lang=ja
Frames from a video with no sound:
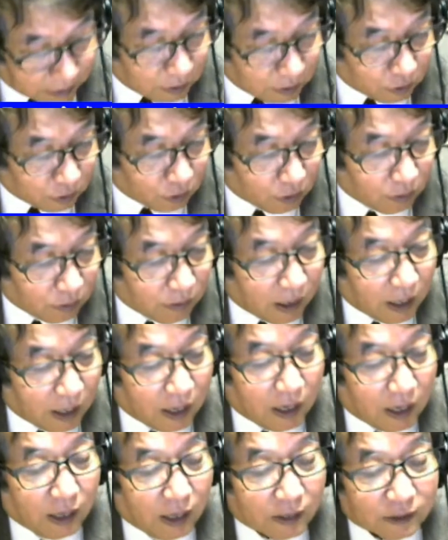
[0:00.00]
にそれは
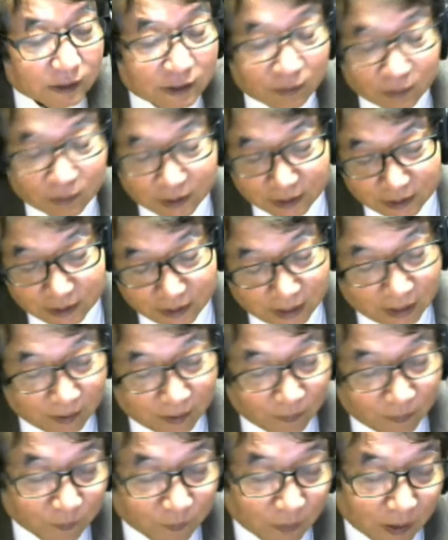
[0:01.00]
あ言ってませんね。
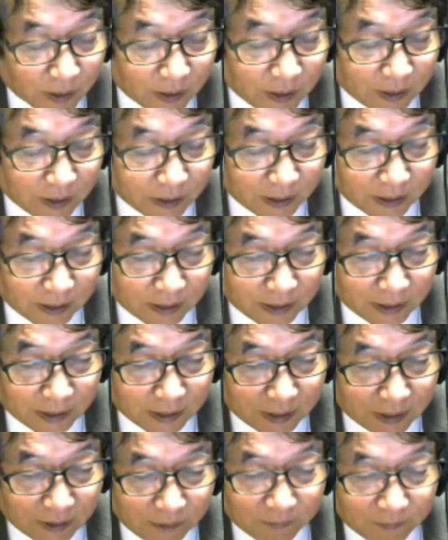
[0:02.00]

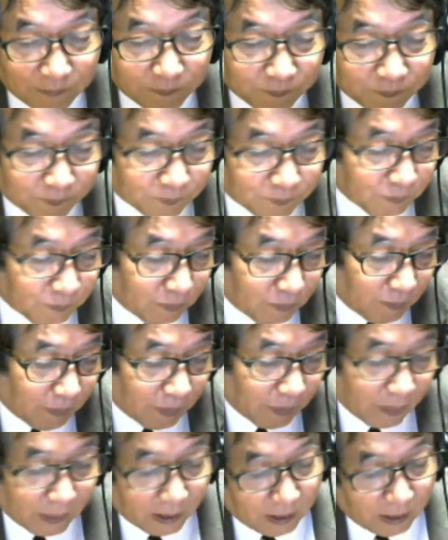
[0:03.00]
えー、
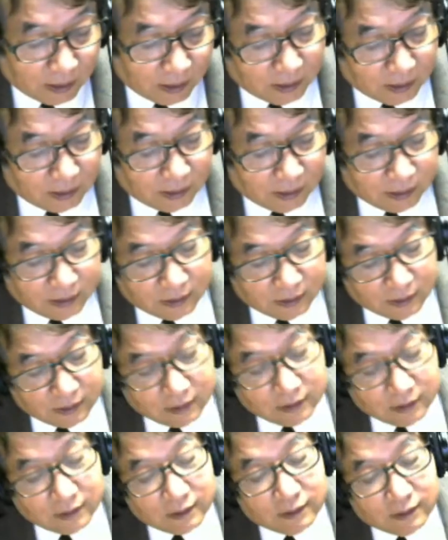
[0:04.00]

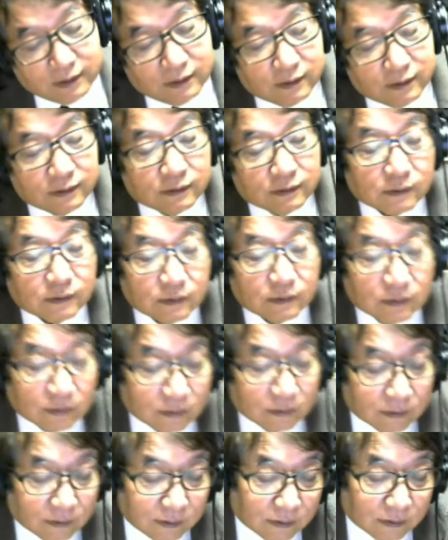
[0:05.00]

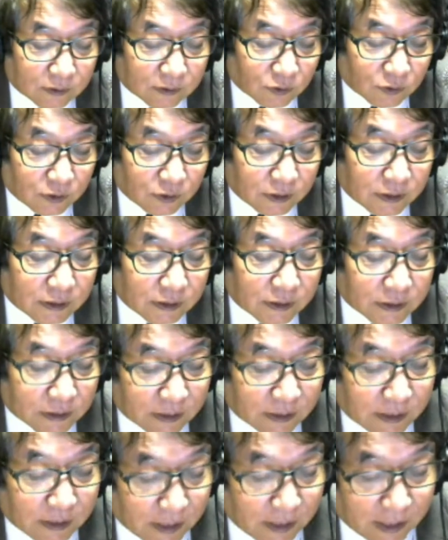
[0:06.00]
えー、それでです
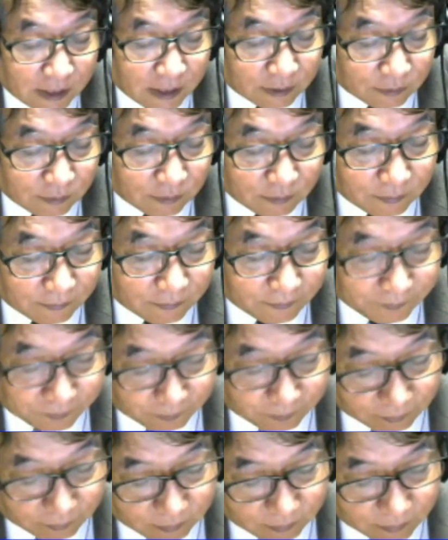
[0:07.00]
ねあの
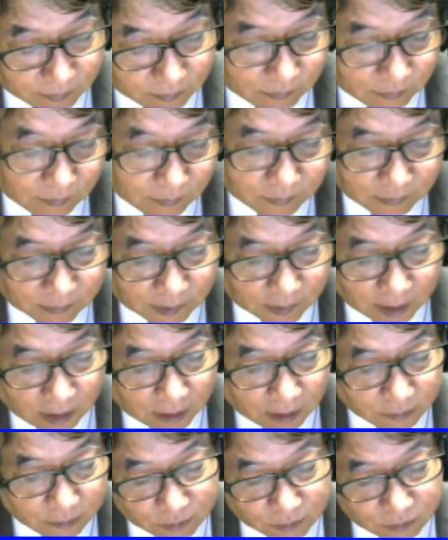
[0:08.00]

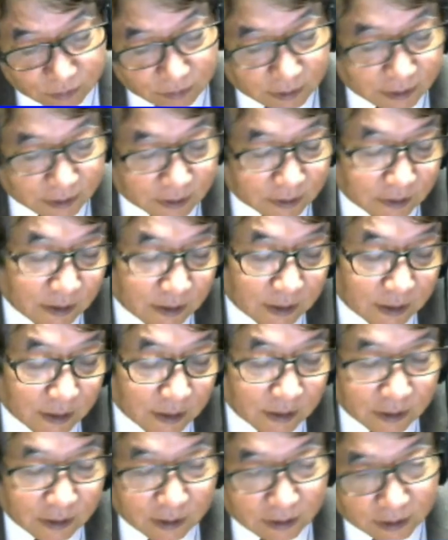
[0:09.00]
ある人がですね、
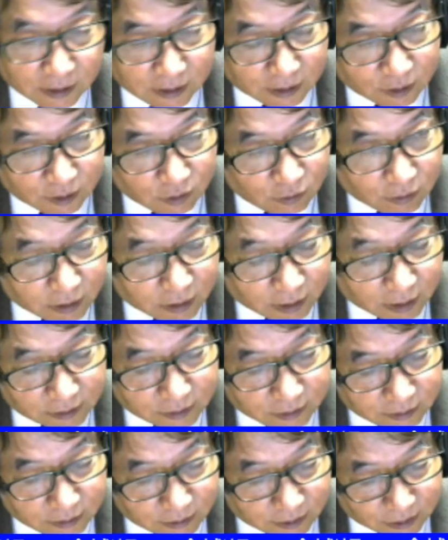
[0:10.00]
え教会に
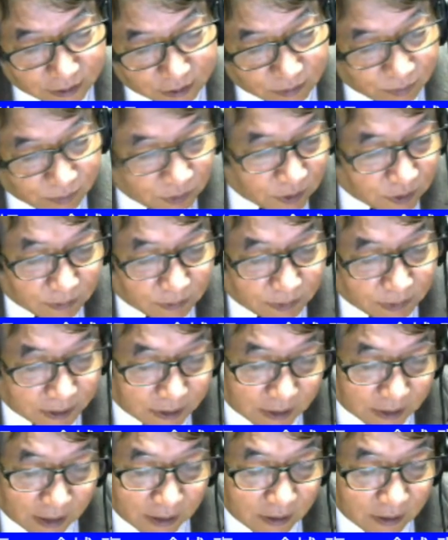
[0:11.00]
ついて質問しまし
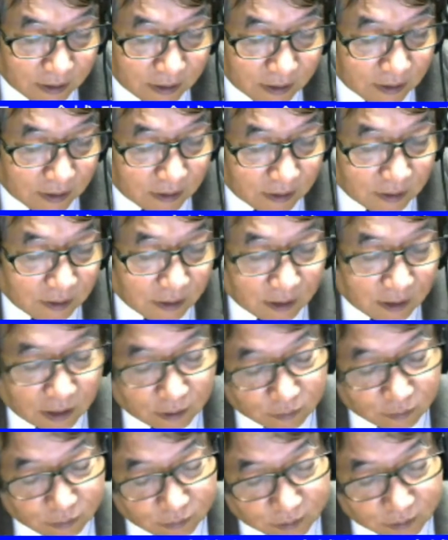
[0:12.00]
たあ
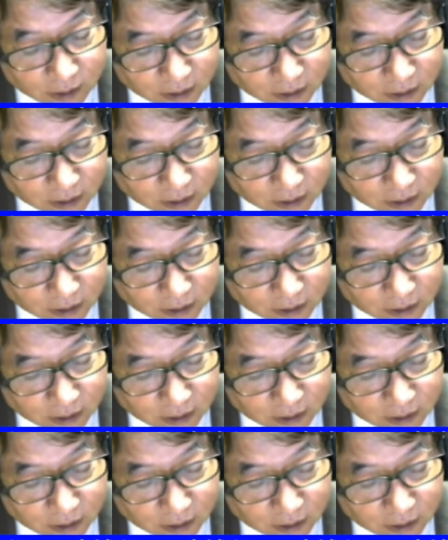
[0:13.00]
の歌